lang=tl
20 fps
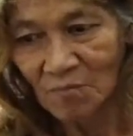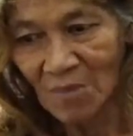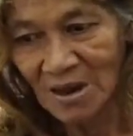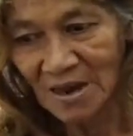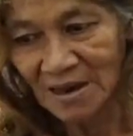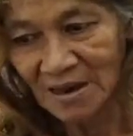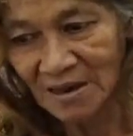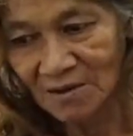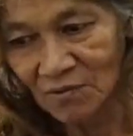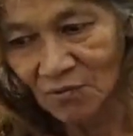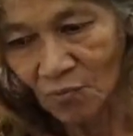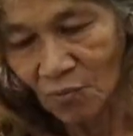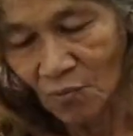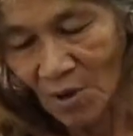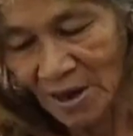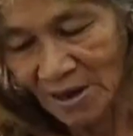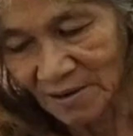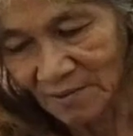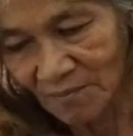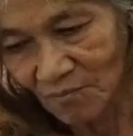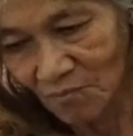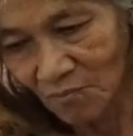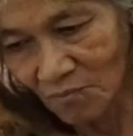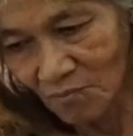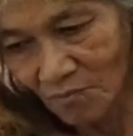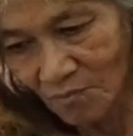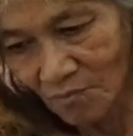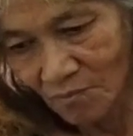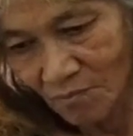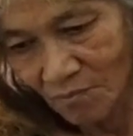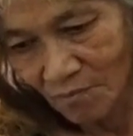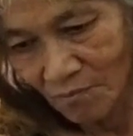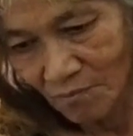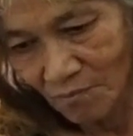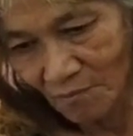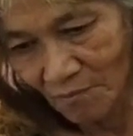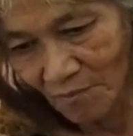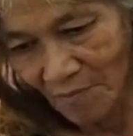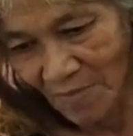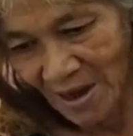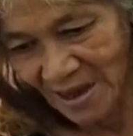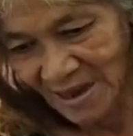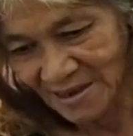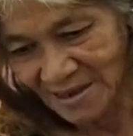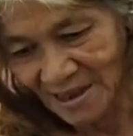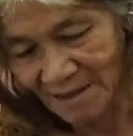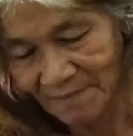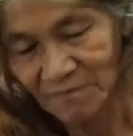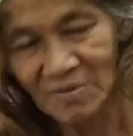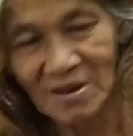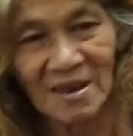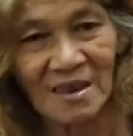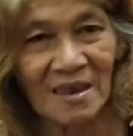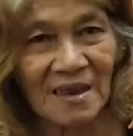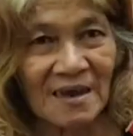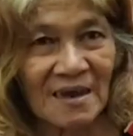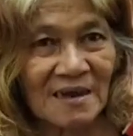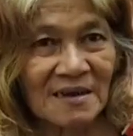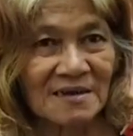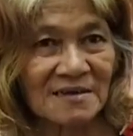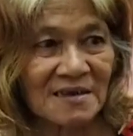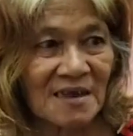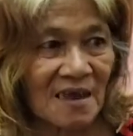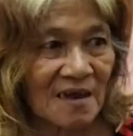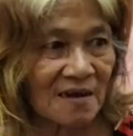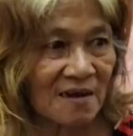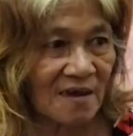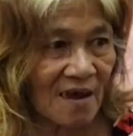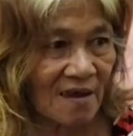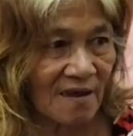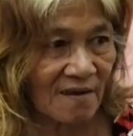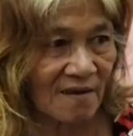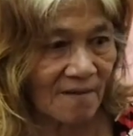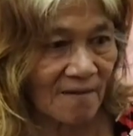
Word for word: may kubang, may tabing kalsada.